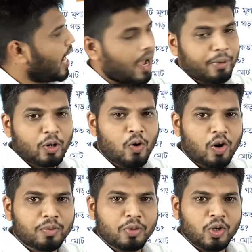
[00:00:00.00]
আবার
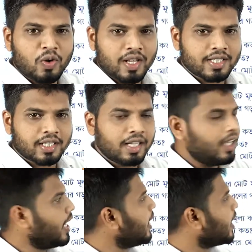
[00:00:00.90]
গড় মূল্য আছে
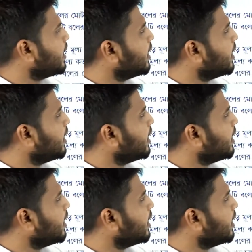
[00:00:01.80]
এখান